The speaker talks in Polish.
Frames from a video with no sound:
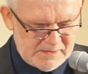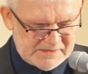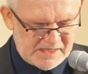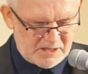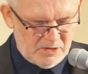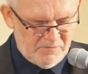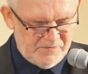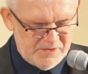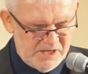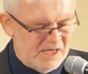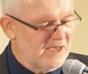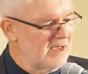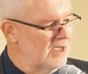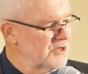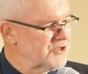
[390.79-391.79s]
Z tego
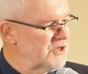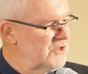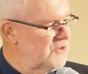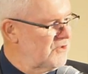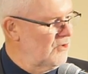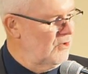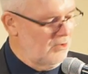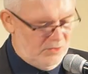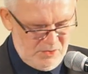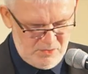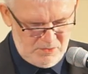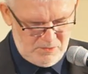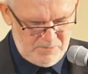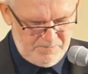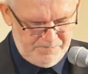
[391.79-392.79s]
wynika, że
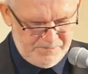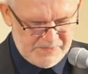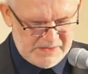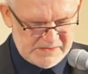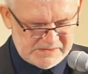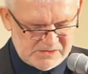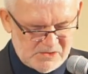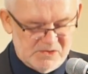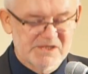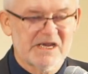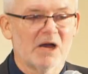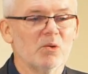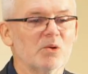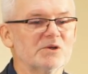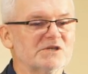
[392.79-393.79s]
to, co
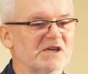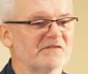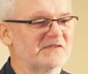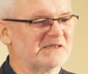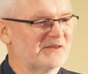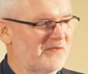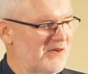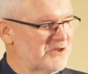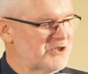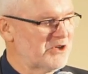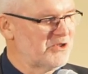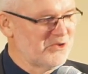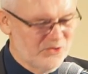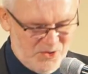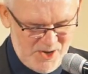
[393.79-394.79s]
działo się w
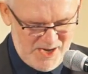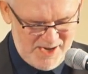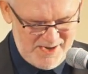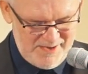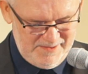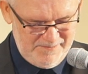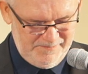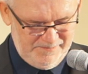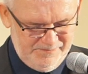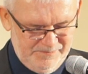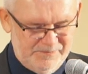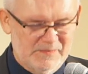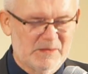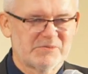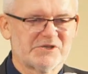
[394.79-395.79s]
sferze ducha,
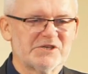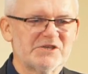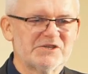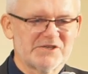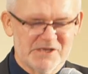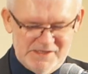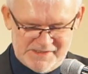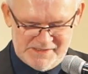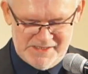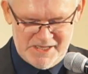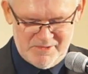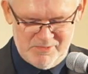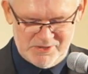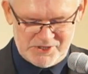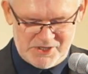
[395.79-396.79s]
przyjście
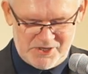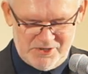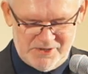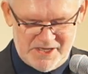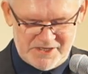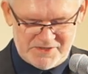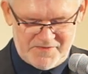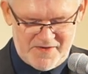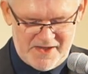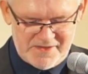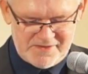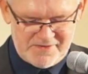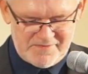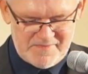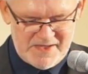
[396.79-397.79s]
Syna Bożego na
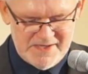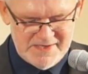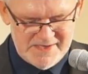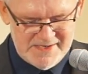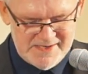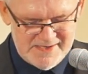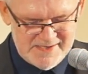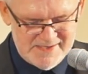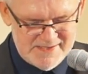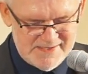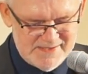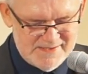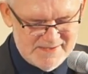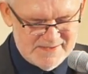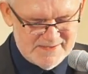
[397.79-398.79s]
świat,
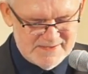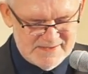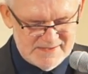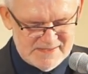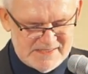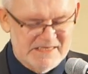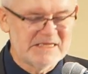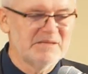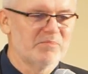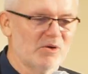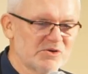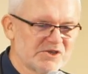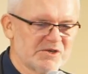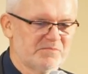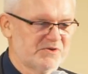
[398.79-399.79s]
Syn
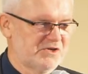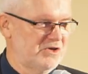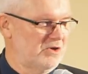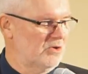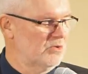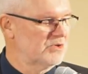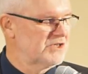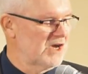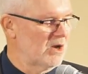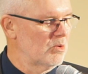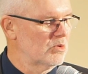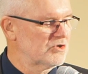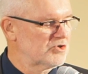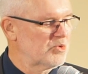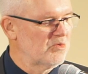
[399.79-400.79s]
Boży przyjął
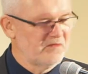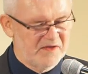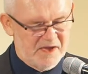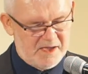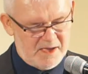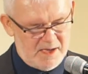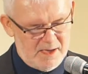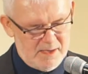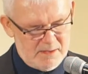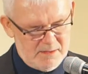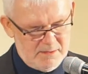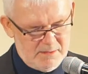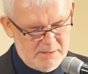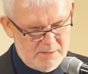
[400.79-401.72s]
ciało człowieka,